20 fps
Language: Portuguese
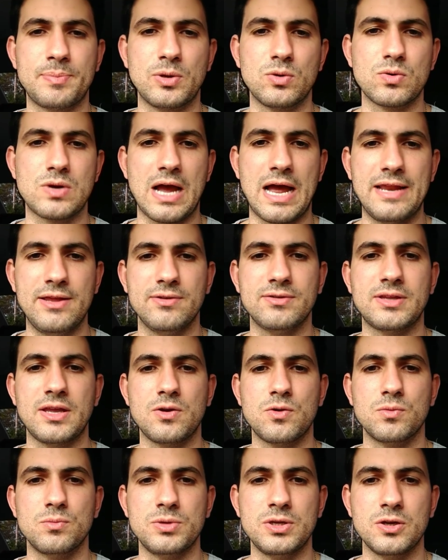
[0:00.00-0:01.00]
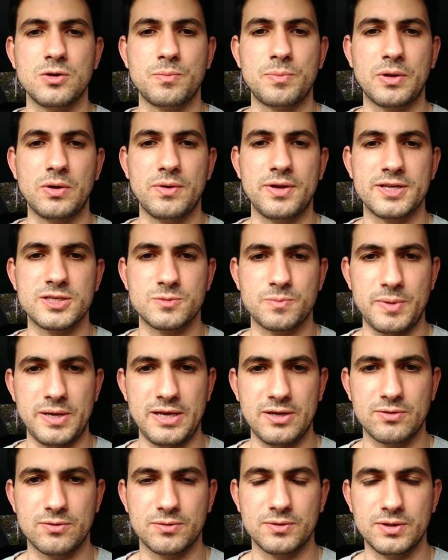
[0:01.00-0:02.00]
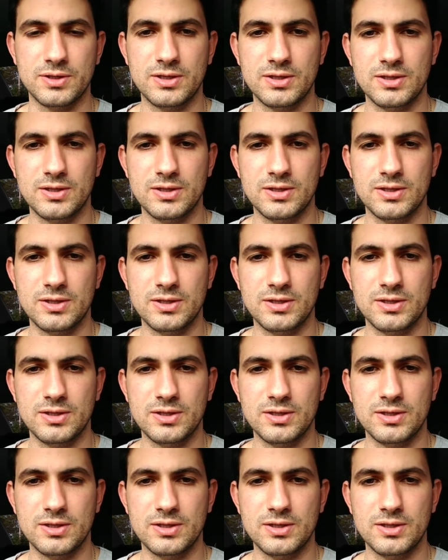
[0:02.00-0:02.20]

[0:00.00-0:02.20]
pelo carinho que tem comigo, pelo respeito.